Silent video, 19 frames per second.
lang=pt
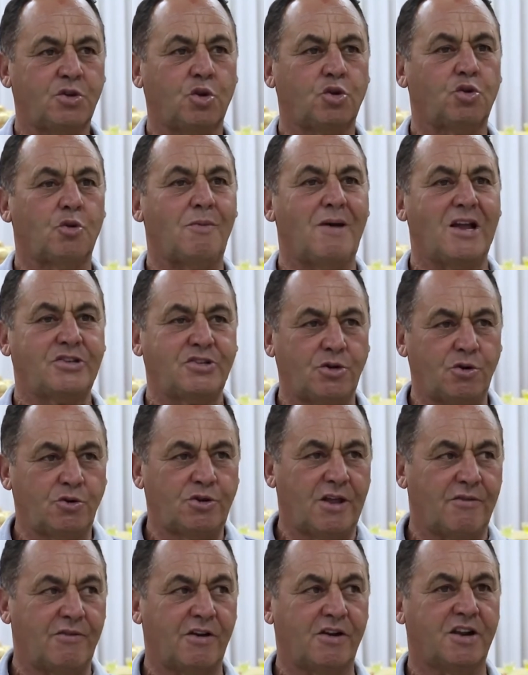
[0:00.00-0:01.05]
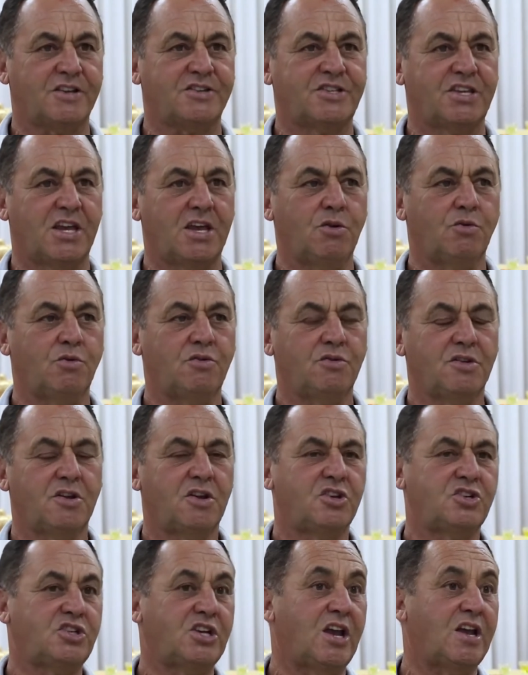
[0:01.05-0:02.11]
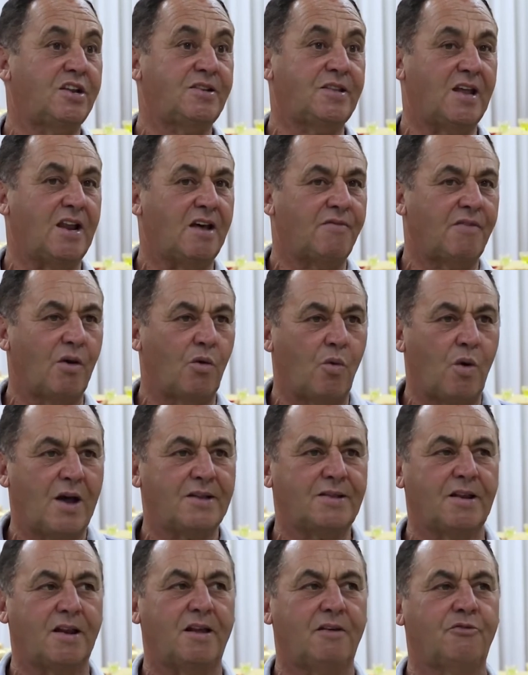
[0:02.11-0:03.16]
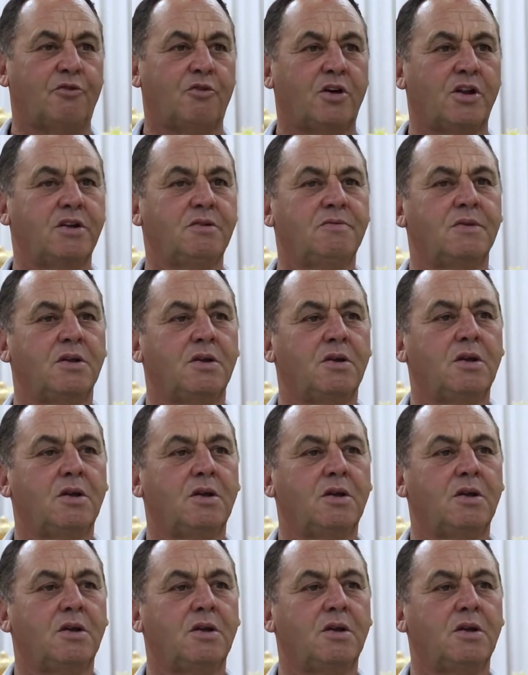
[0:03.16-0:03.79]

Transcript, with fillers: que o tomate não estava crescendo, já enterava a quarta lavoura.